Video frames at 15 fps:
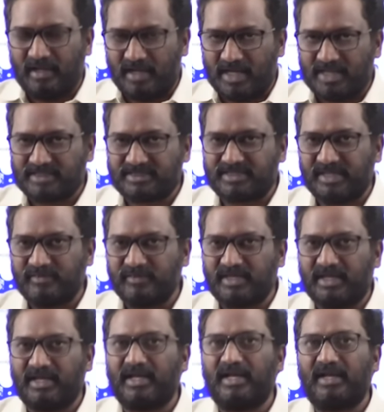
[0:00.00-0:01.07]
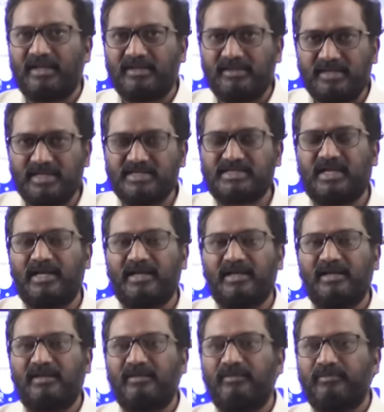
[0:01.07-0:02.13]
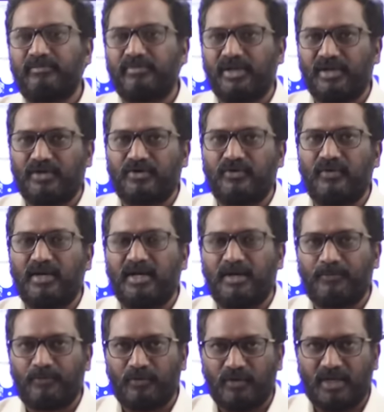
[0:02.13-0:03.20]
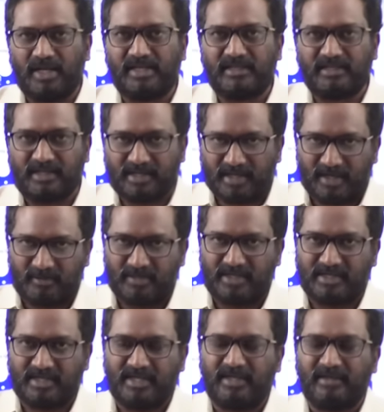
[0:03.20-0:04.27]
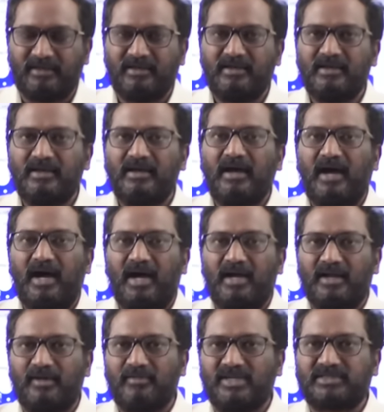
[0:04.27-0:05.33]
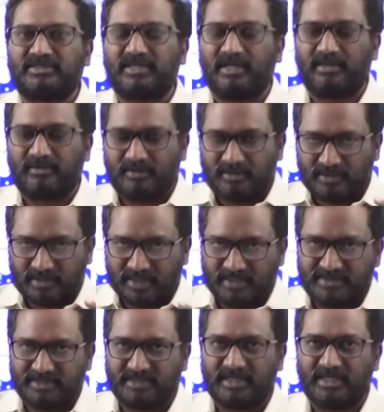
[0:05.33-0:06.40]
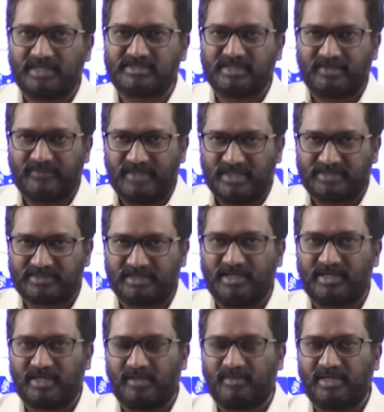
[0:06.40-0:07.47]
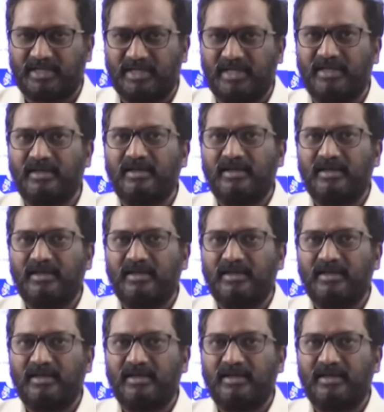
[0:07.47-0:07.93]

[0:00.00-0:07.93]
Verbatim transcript: లాస్ట్ టైం కన్నా ఈసారి ఎక్కువగా పోల్ అయింది కాబట్టి ఆరా మస్తాన్ ఖచ్చితంగా సర్వేలు ఇస్తాడు కాబట్టి